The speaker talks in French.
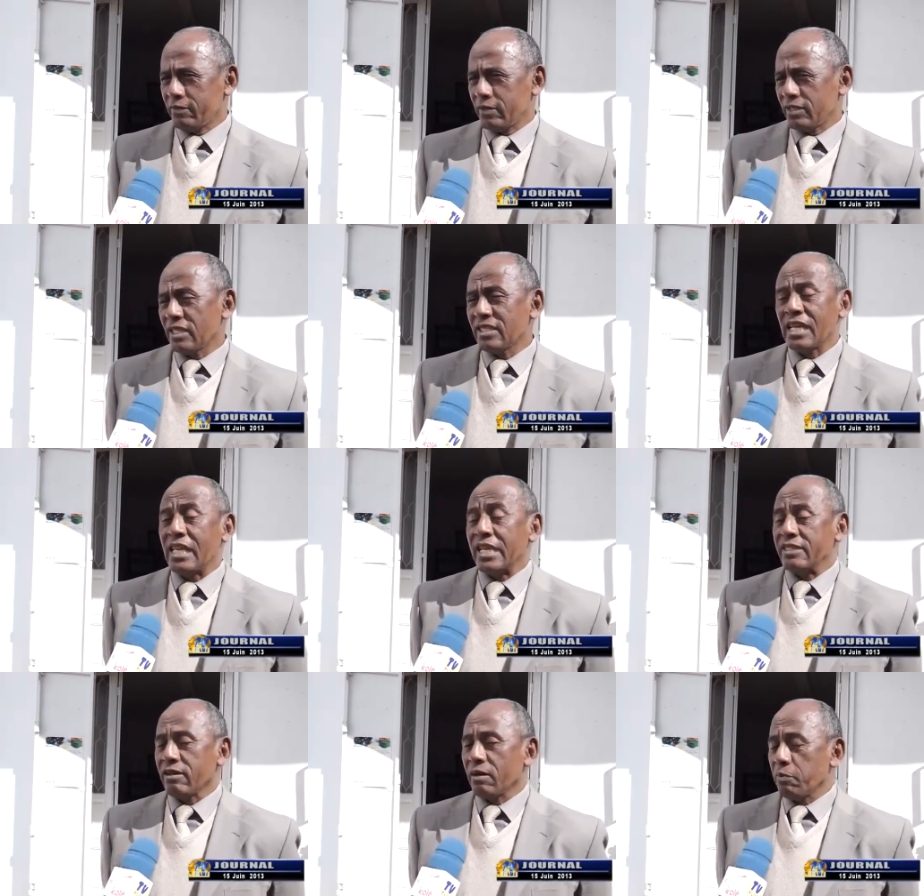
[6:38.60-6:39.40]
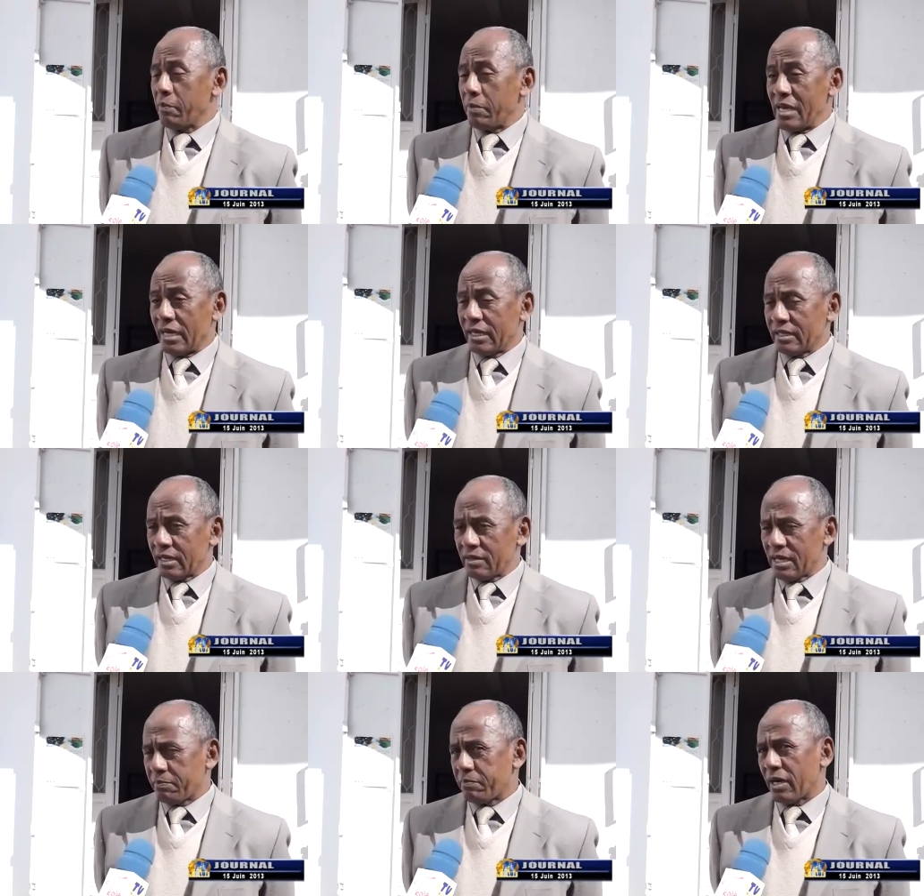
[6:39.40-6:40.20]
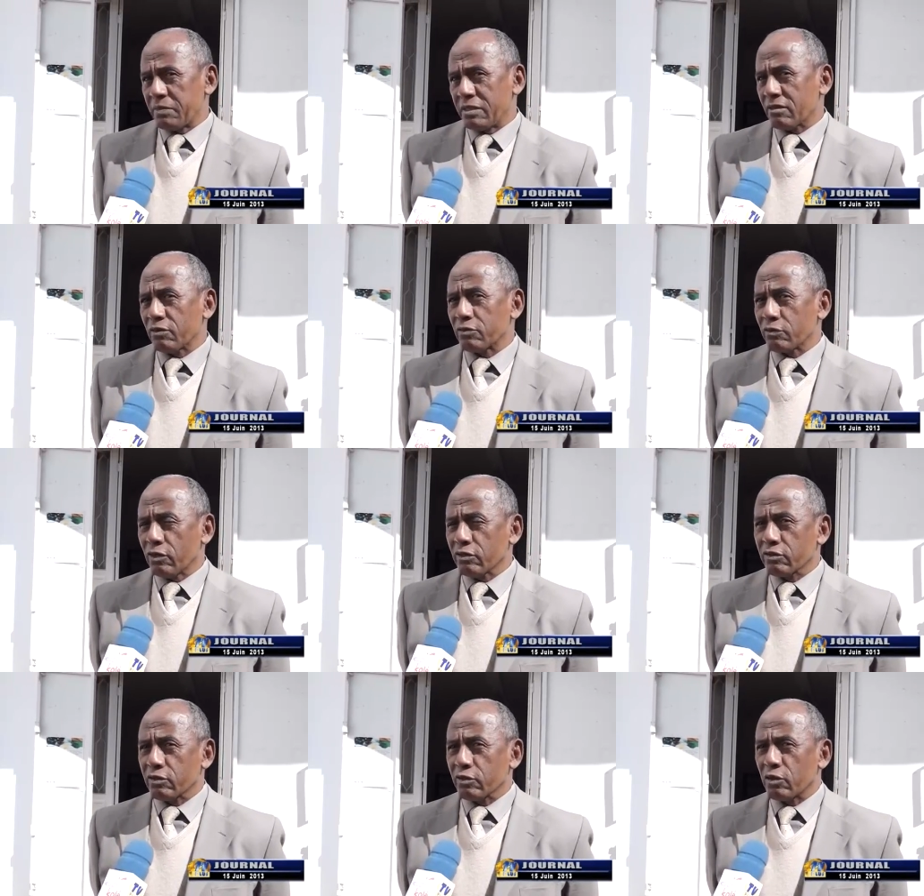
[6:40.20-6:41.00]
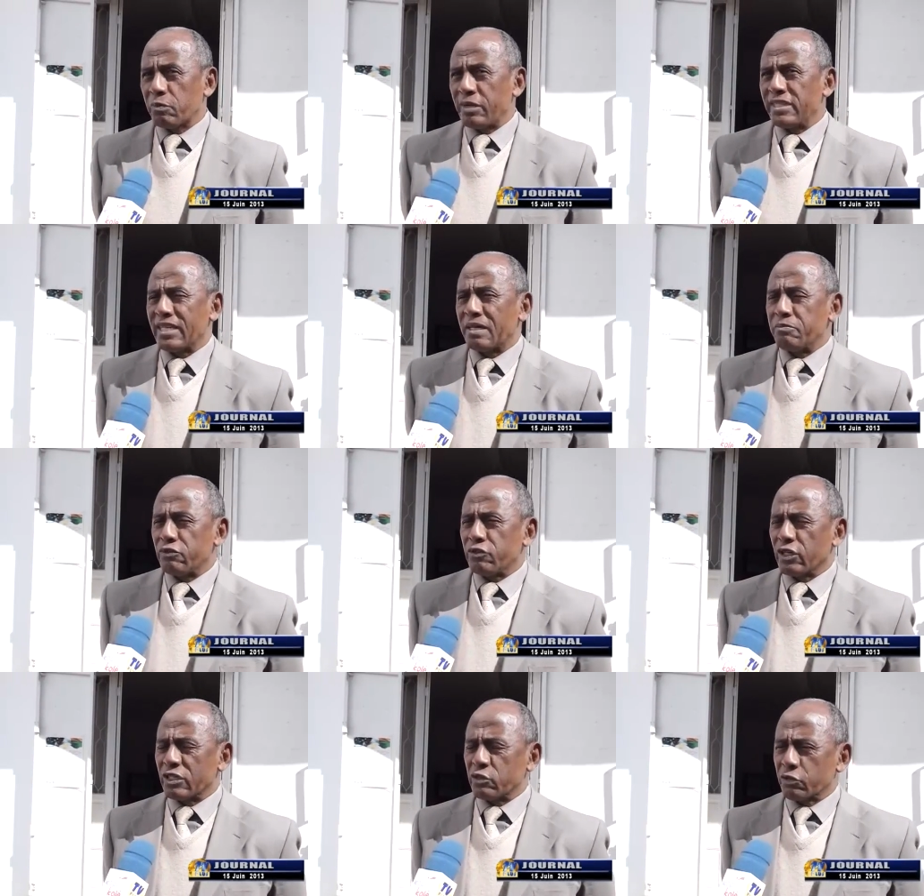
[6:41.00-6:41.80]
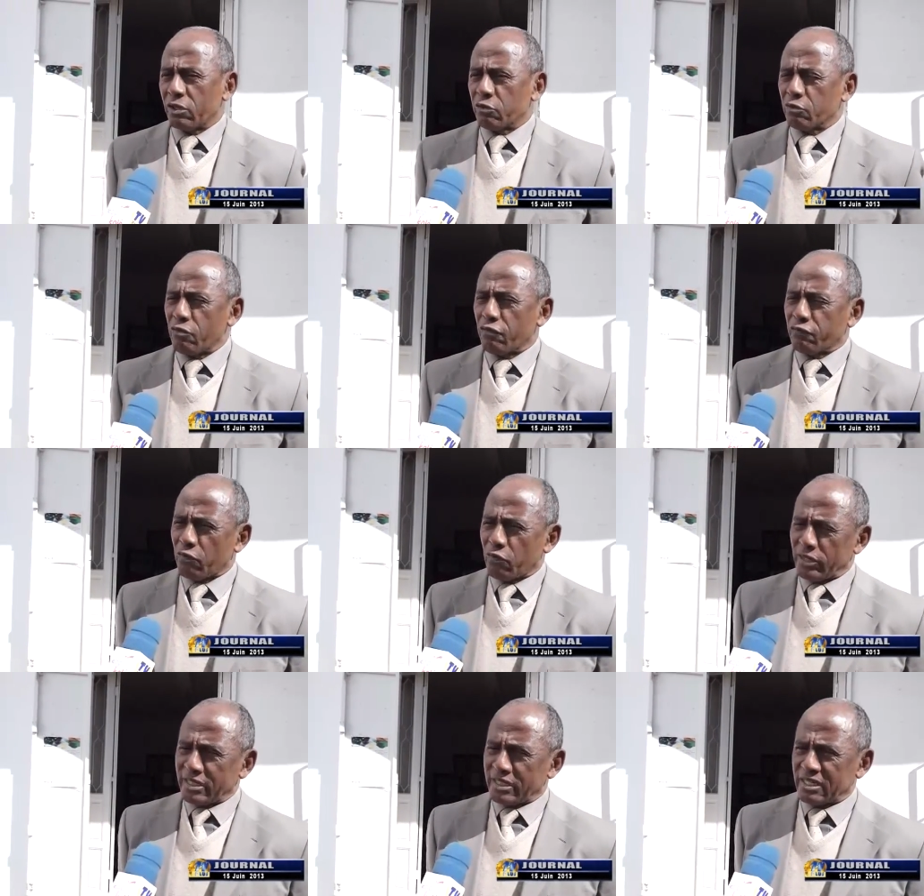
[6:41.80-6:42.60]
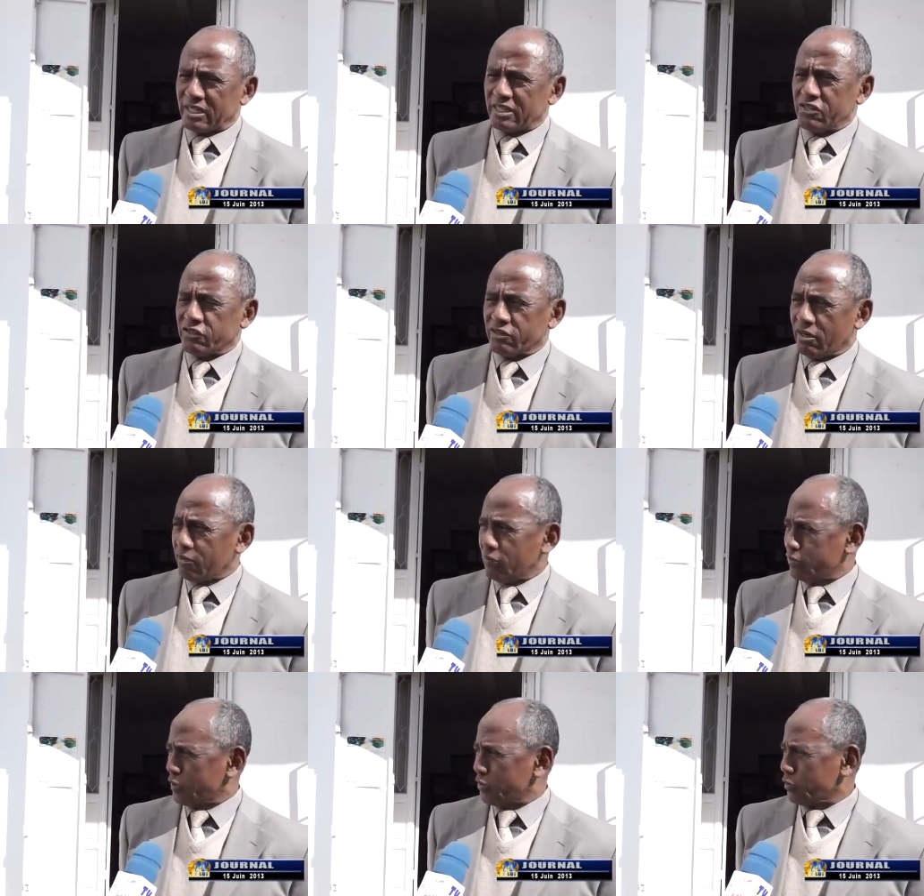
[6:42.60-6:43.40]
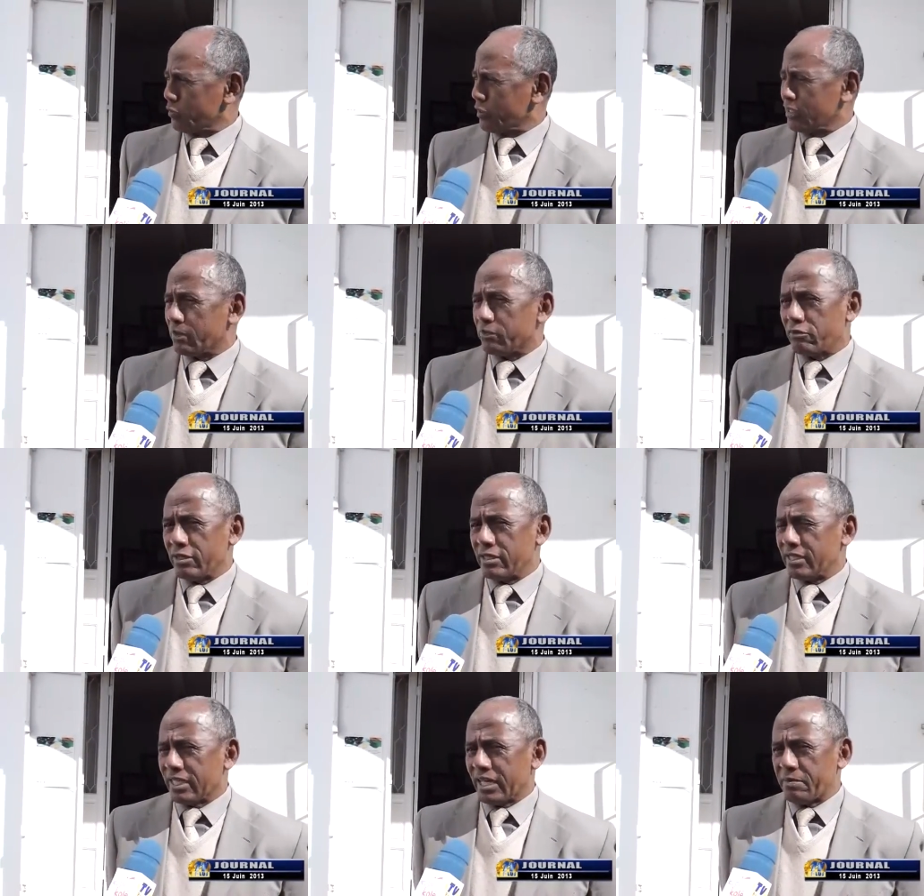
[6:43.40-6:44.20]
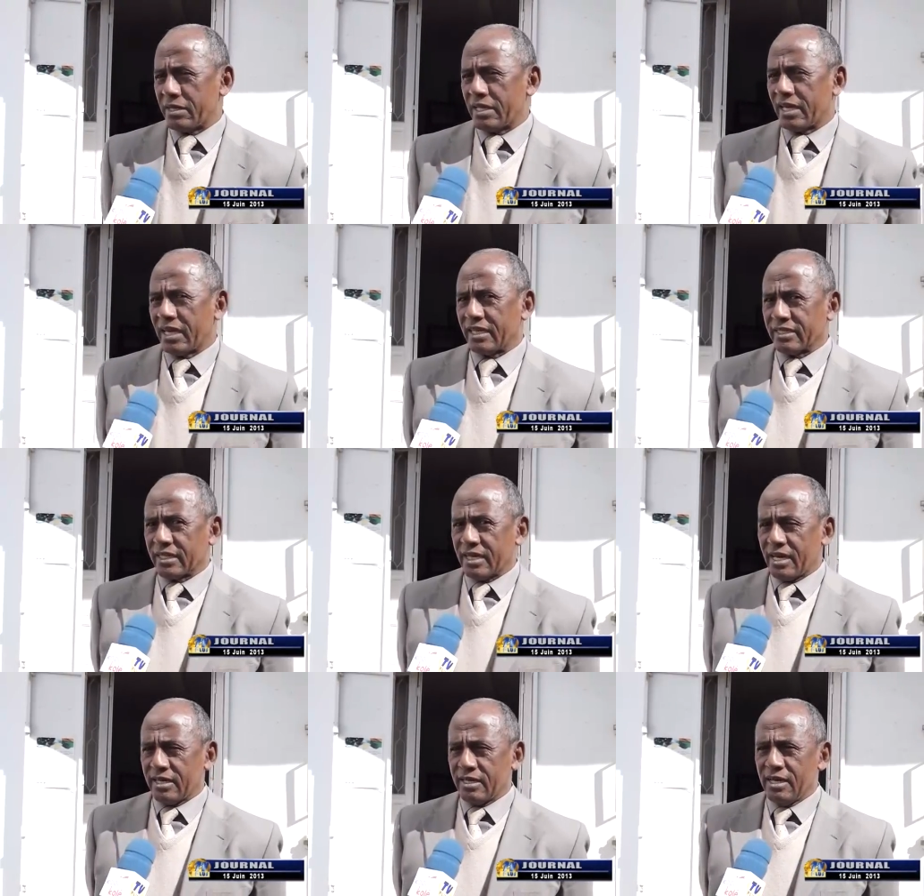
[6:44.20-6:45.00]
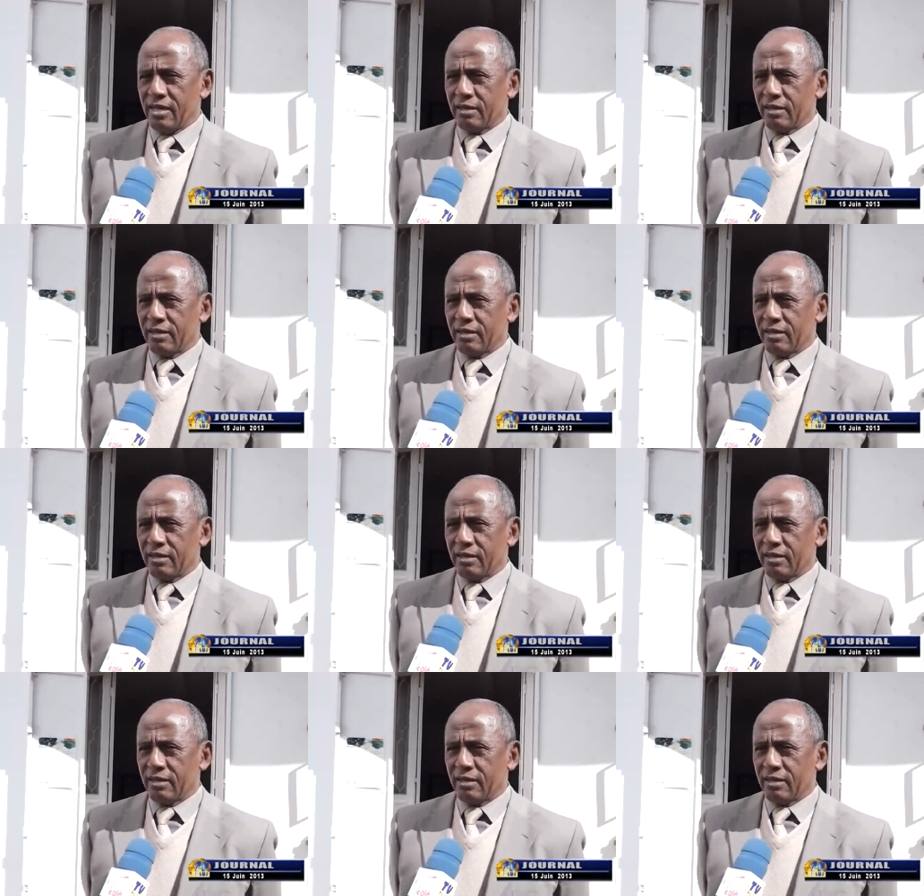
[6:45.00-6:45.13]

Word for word: Enfin, ça, c'est un exemple, mais il y, a, parmi tant d'autres, comme les abus sexuels que font les dirigeants ou les autorités politiques à Madagascar.